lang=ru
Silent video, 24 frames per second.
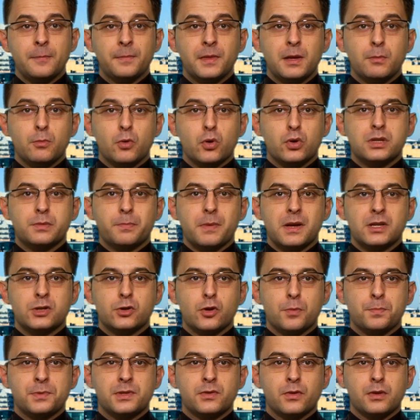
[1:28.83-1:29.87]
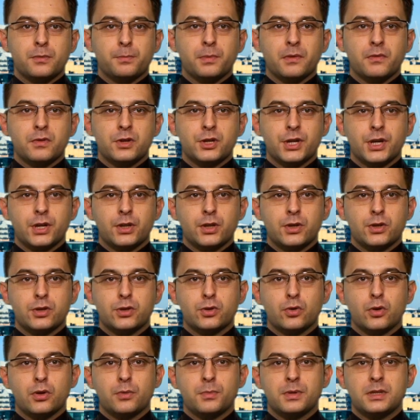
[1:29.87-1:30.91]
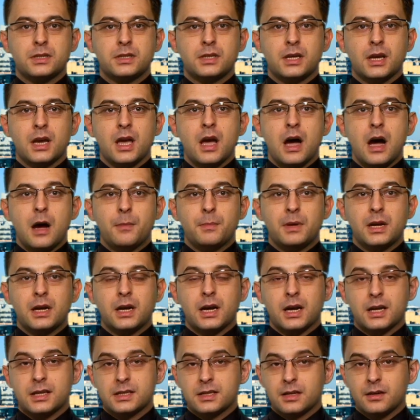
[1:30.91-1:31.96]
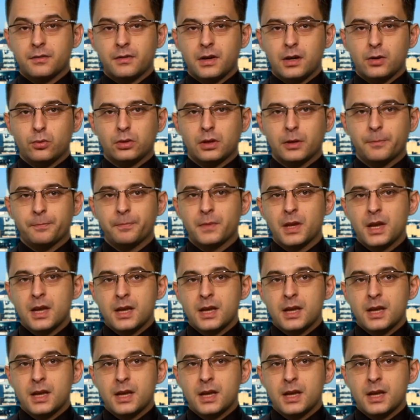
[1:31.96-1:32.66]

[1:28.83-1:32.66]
и могут способствовать повышению стоимости американской валюты.